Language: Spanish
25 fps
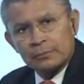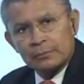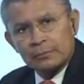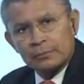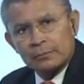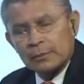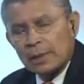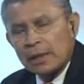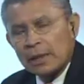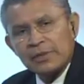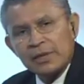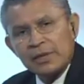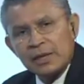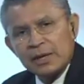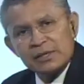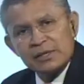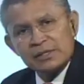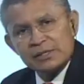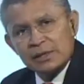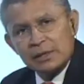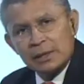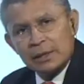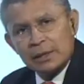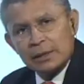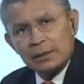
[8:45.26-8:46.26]
Nadie
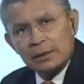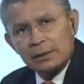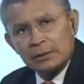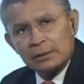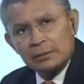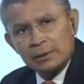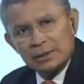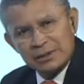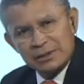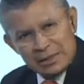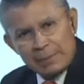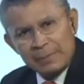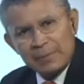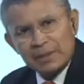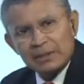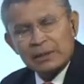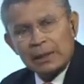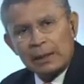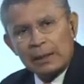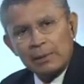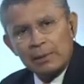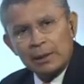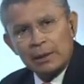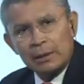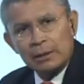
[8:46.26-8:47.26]
hace nada. Es
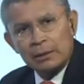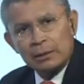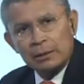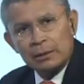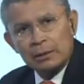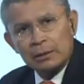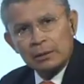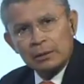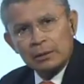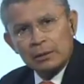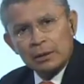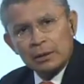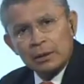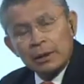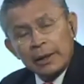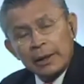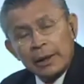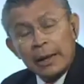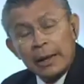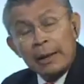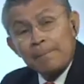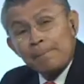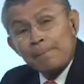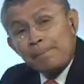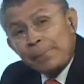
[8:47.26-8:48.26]
lamentable.
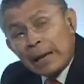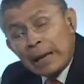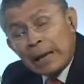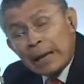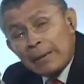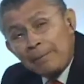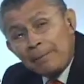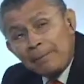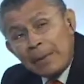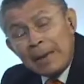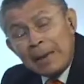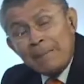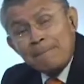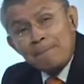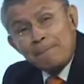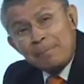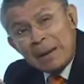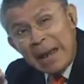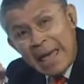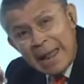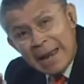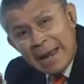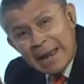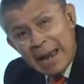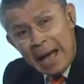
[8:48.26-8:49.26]
En,
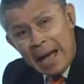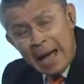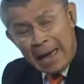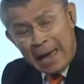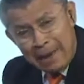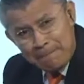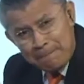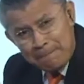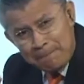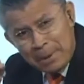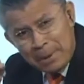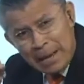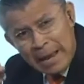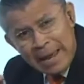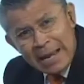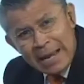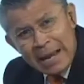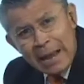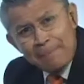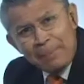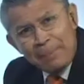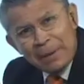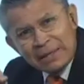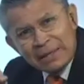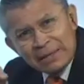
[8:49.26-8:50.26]
en
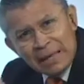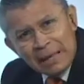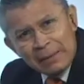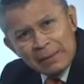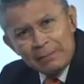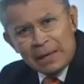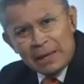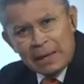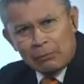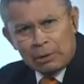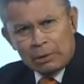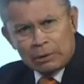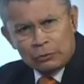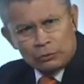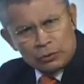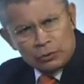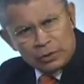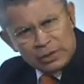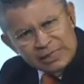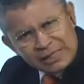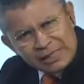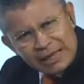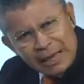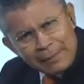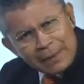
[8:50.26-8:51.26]
plena pandemia, cuando
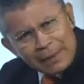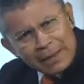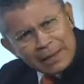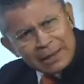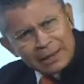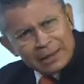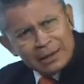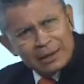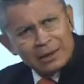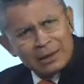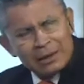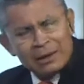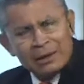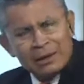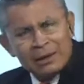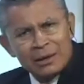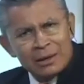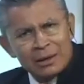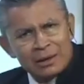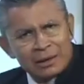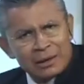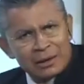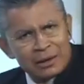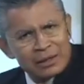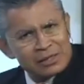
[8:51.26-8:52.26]
iniciaba el,
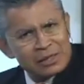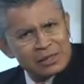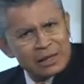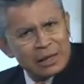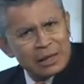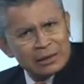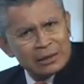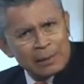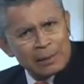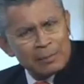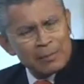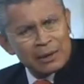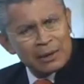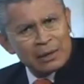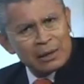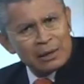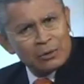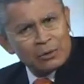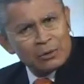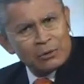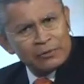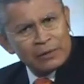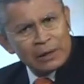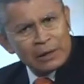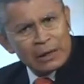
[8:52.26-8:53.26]
este tema del
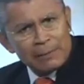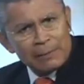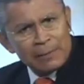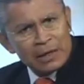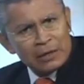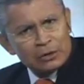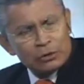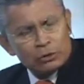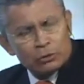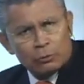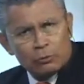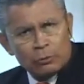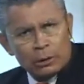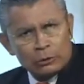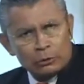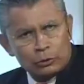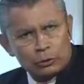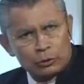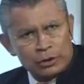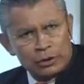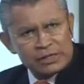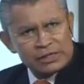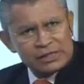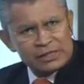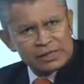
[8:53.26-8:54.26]
confinamiento, cuando
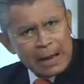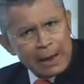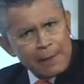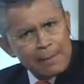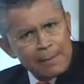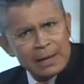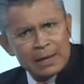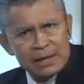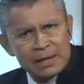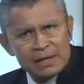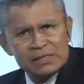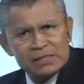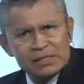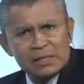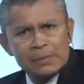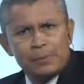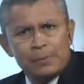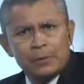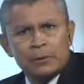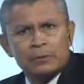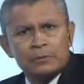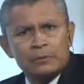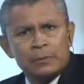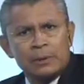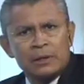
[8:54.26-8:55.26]
iniciaba este,
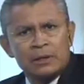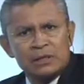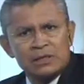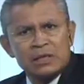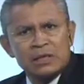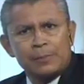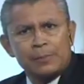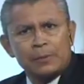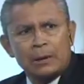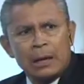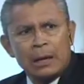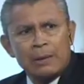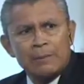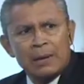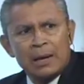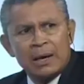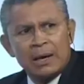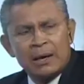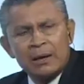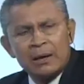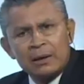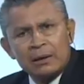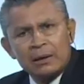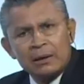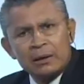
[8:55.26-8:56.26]
este problema
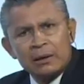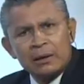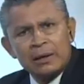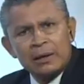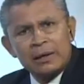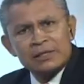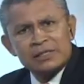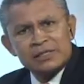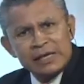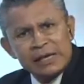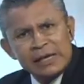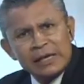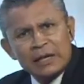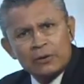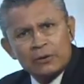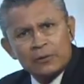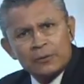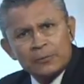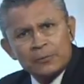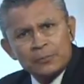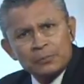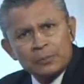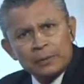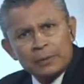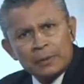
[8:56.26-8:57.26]
eh, serio
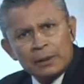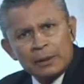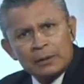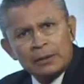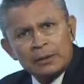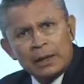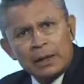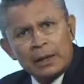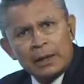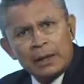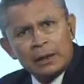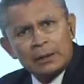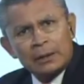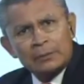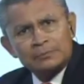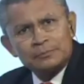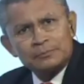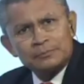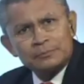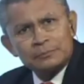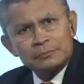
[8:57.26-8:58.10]
de,